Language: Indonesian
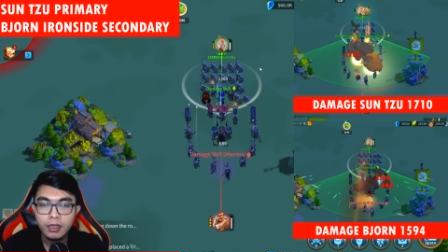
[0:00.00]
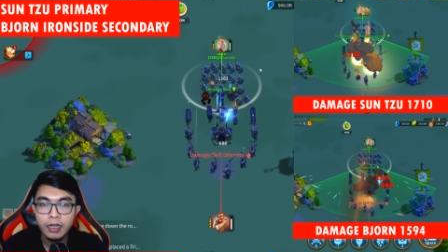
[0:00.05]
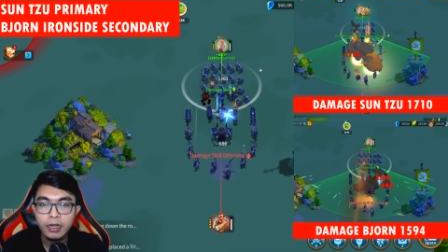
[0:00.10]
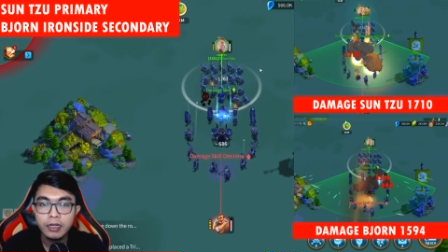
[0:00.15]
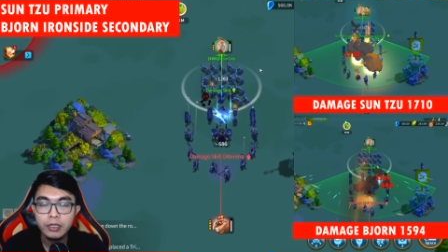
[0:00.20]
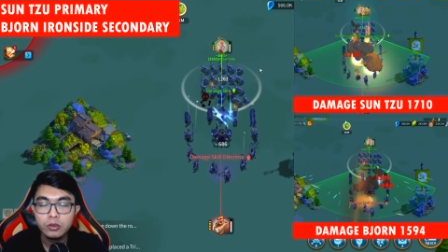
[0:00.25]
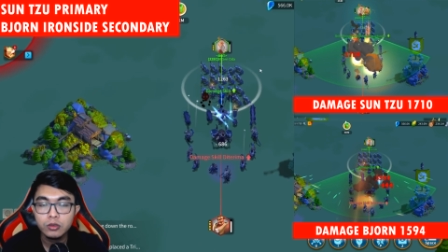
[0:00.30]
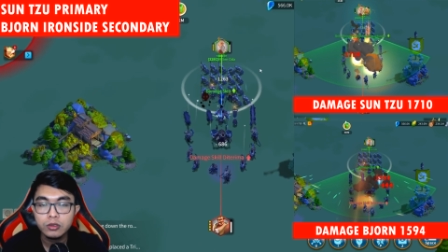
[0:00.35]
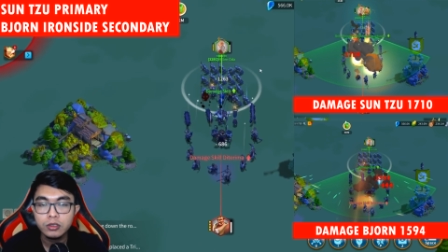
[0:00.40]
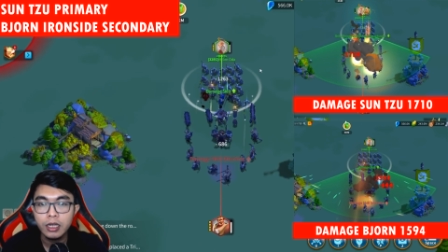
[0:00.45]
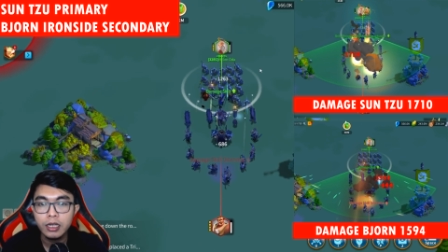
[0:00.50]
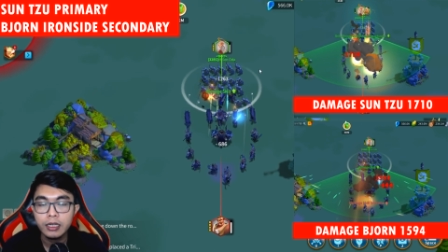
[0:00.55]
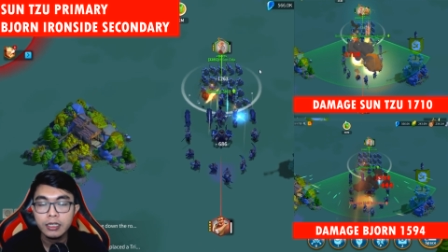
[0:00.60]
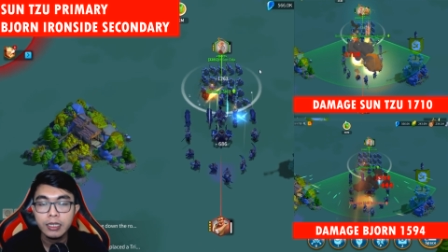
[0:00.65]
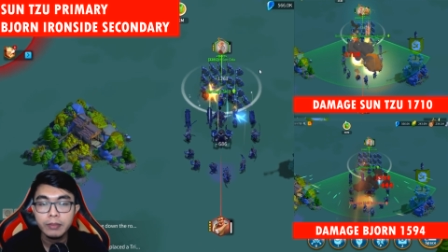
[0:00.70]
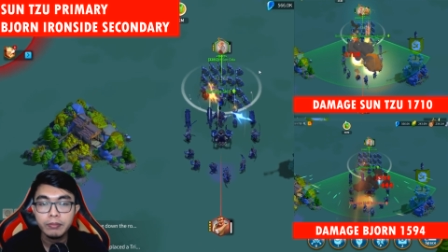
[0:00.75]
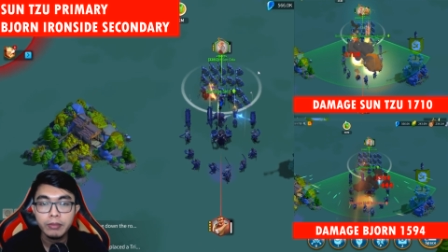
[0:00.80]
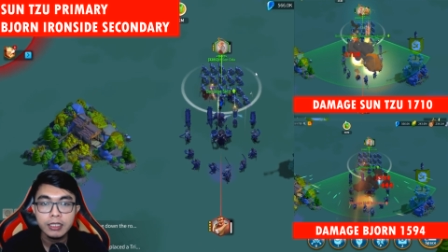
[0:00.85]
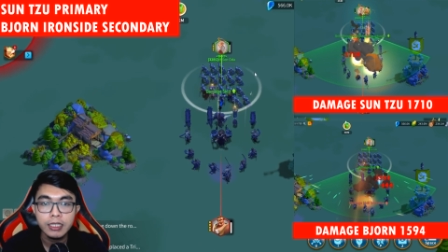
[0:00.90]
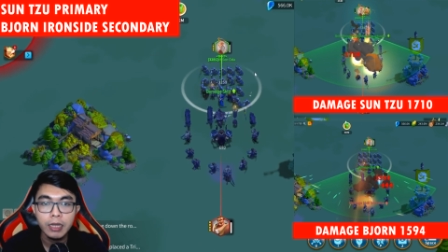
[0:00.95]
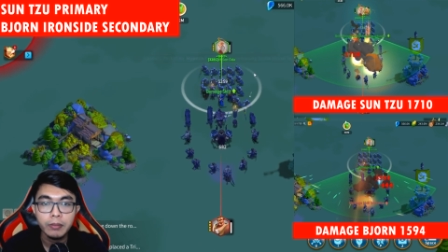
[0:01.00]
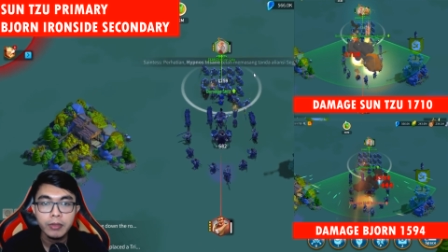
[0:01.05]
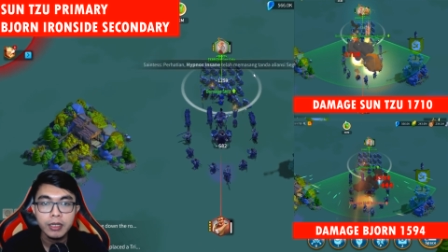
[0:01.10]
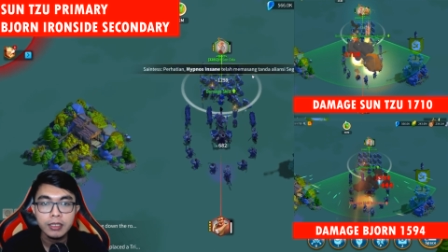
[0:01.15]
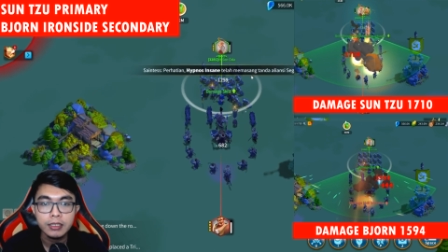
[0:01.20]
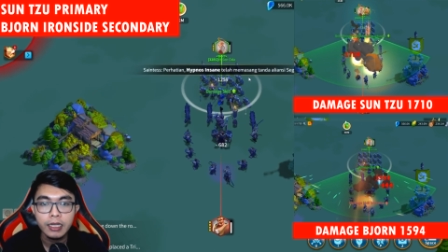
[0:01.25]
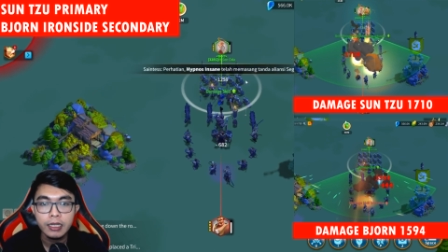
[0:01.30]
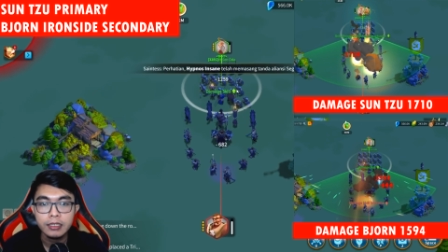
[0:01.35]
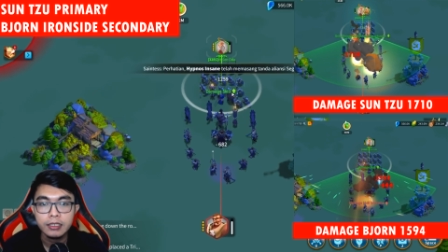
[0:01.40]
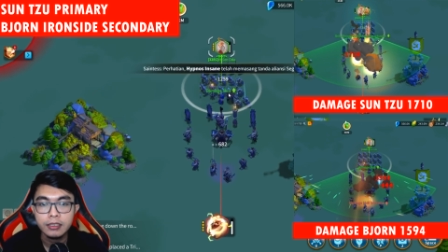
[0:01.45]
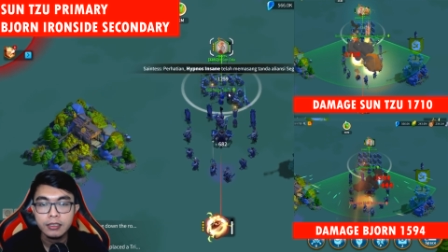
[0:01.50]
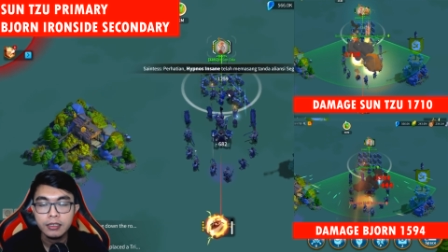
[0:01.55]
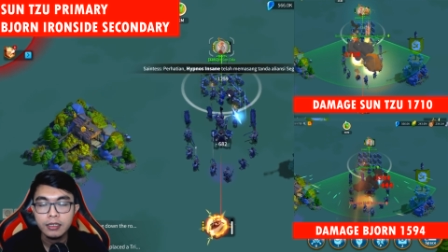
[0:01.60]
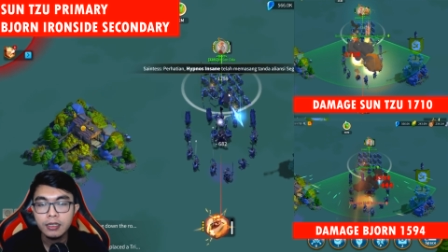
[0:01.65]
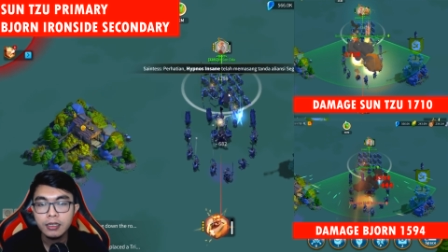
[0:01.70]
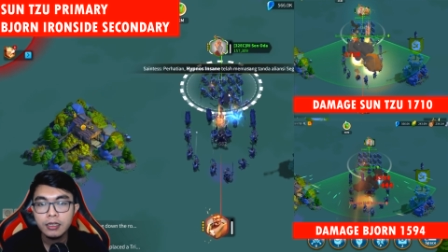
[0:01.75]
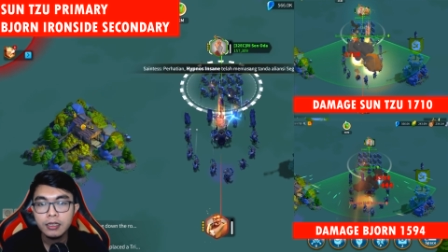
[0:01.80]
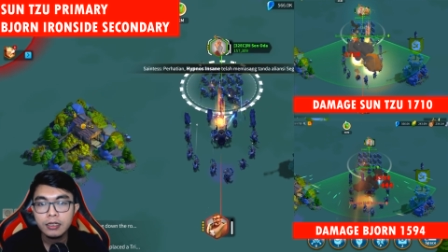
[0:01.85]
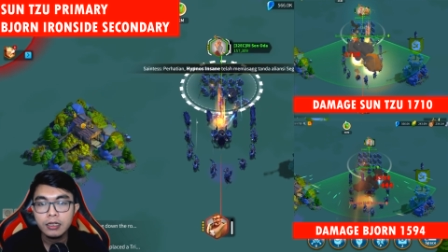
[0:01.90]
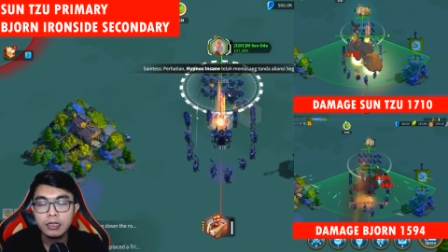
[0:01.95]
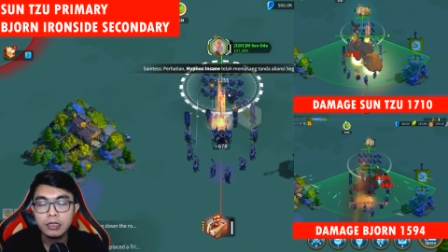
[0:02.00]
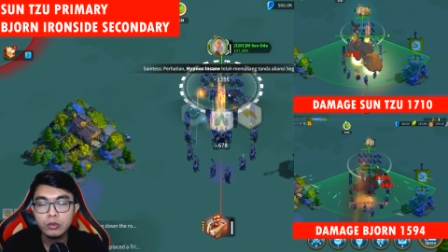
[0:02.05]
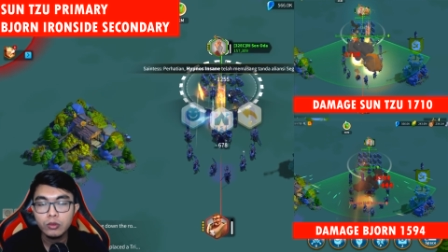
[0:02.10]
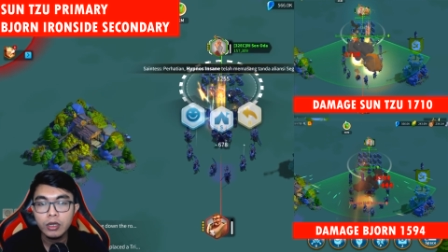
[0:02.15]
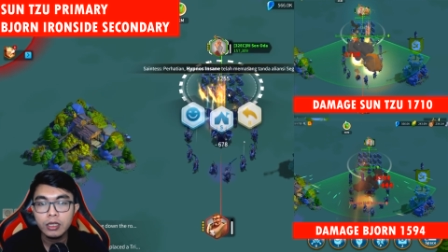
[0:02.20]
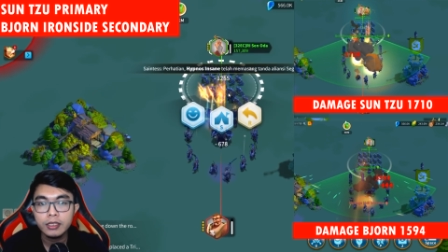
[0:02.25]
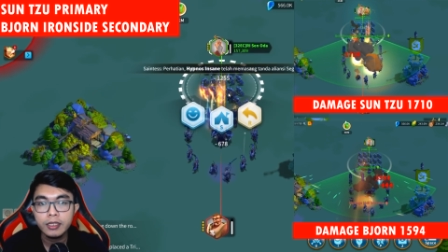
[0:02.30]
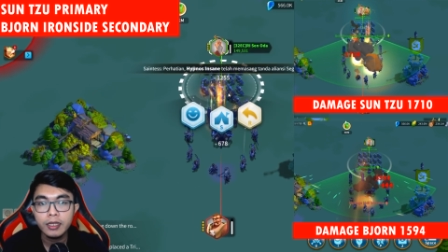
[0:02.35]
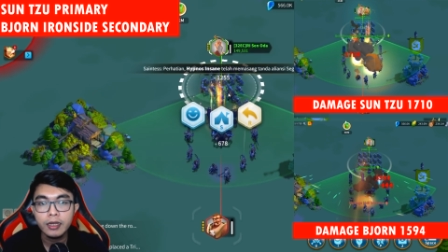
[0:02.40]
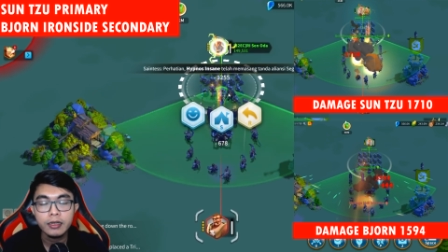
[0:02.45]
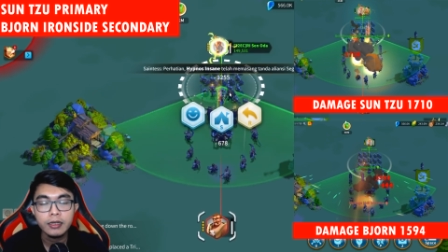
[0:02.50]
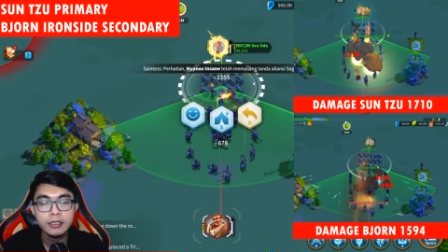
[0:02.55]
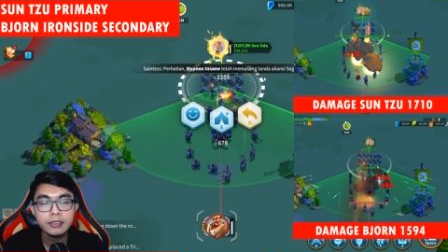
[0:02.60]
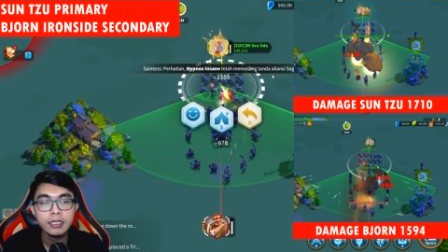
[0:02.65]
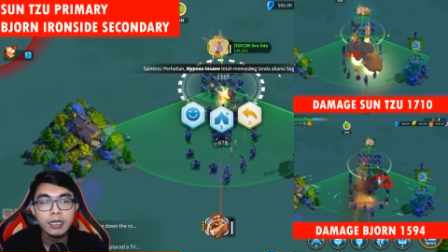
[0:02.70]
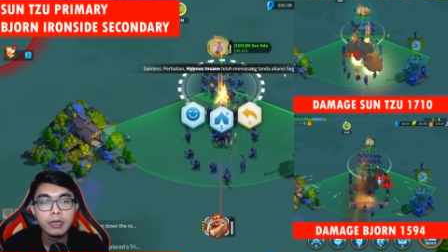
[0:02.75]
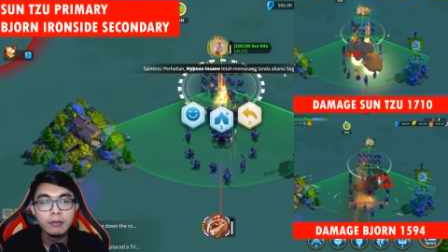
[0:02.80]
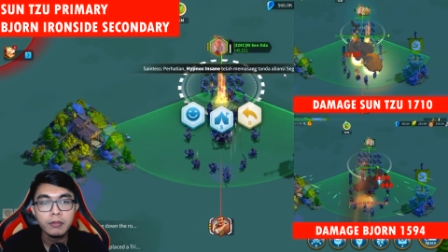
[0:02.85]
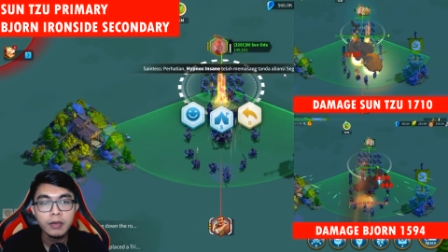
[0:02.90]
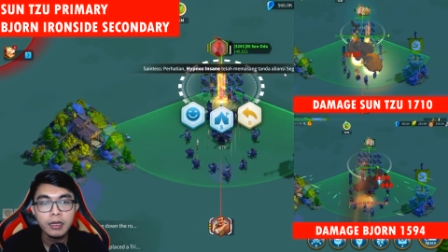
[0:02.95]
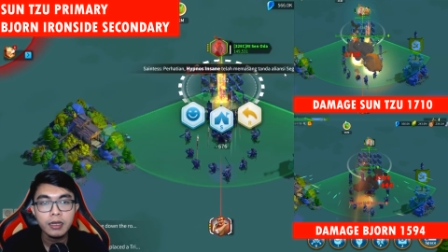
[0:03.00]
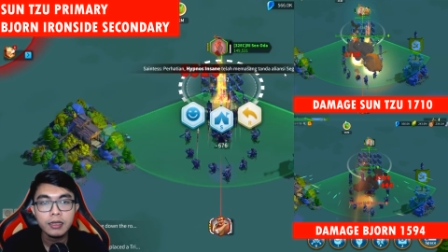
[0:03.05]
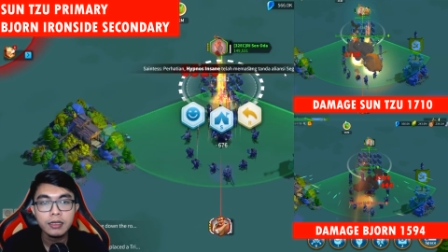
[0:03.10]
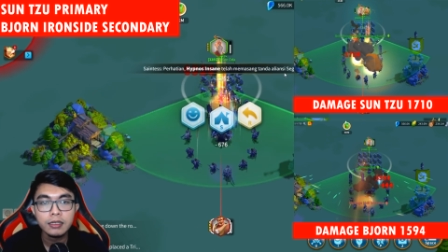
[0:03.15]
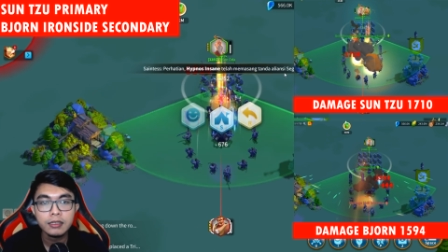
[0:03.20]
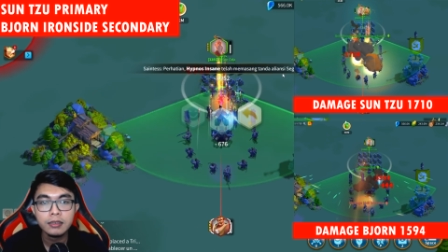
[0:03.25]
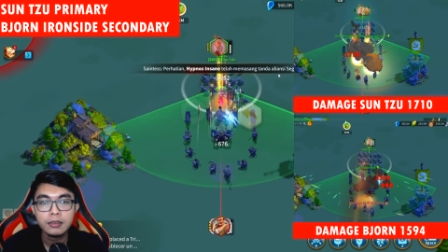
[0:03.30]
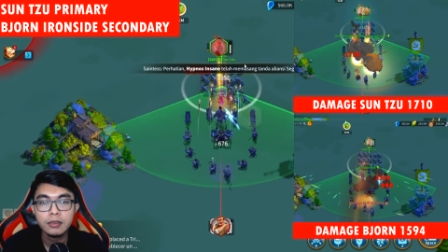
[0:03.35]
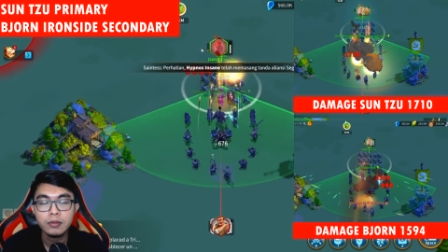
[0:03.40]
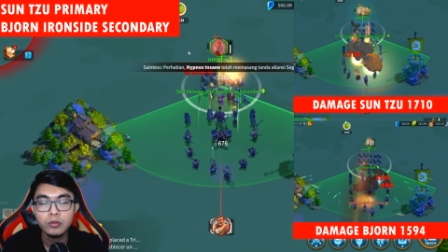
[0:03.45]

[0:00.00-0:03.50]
karena itu serangan yang pertama tadi kedua talentnya sama